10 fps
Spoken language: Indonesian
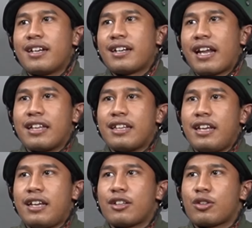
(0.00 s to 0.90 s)
Nah,
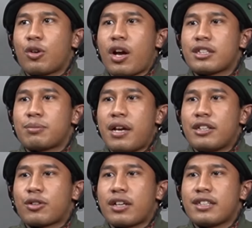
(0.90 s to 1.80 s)
jadi tugas bea
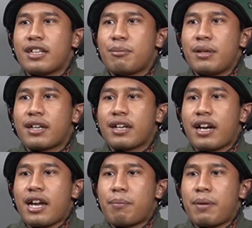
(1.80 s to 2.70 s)
cukai sih lebih ke
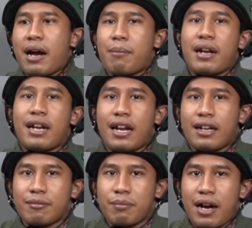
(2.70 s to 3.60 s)
kayak
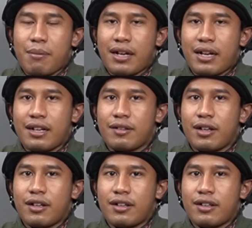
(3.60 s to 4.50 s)
pengamanan,
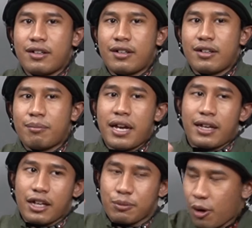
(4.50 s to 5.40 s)
pengamanan hmm. eh,
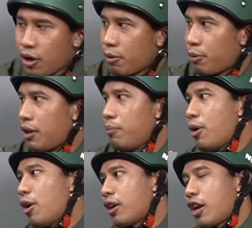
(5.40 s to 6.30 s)
baik ekspor maupun
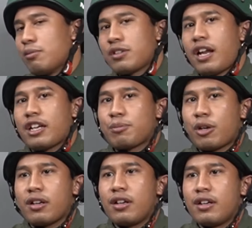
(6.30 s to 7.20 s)
impor. Kalau misalnya
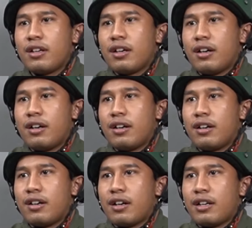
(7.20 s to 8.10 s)
ekspor
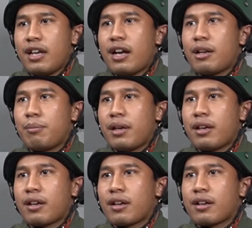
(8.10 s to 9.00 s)
eh, dia lebih
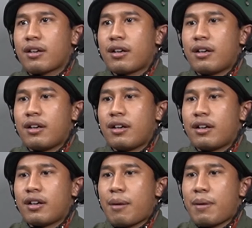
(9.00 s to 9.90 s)
ke
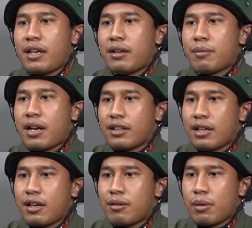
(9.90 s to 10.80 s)
ngamanin
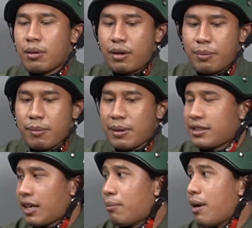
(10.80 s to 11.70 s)
barangnya, apa
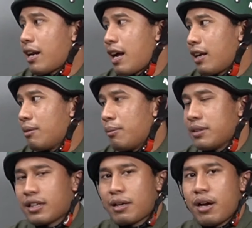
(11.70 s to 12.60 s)
memastikan barang, lebih
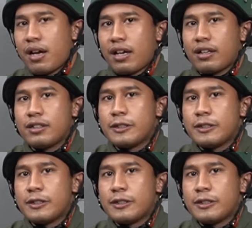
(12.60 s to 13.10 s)
memastikan barang